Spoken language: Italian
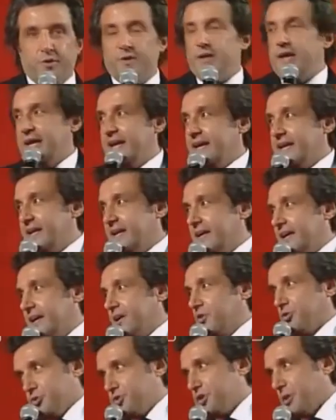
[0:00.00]
è
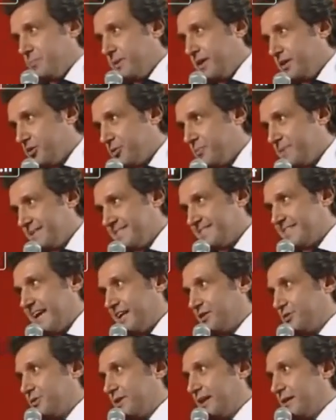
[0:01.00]
concepito, pensato
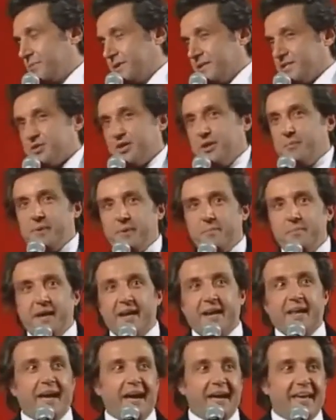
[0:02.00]
da persone per bene e
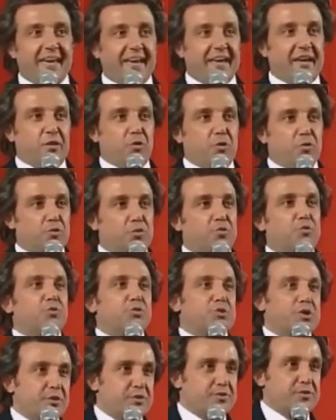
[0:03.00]
anche chi lo conduce,
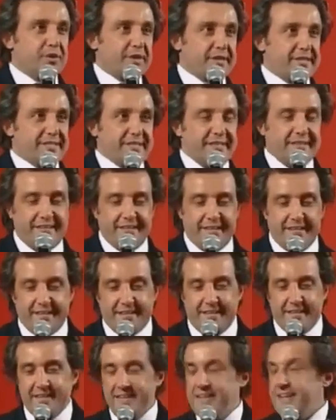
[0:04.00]
lo so che stenterete
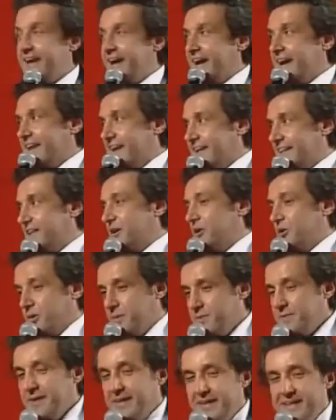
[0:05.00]
a crederlo,
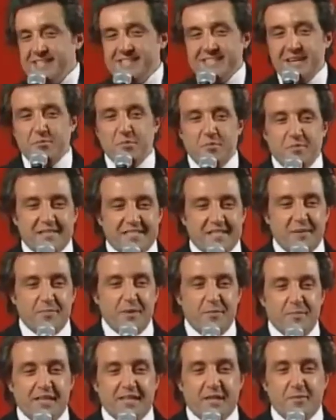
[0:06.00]
siamo
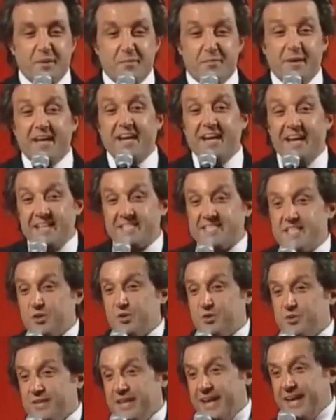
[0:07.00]
passabilmente per bene. La
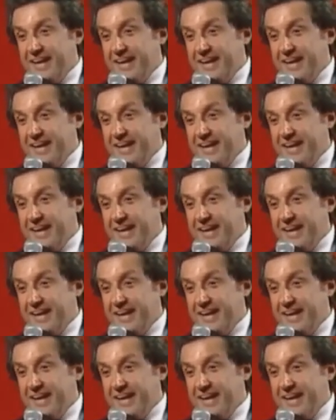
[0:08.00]
seconda non è...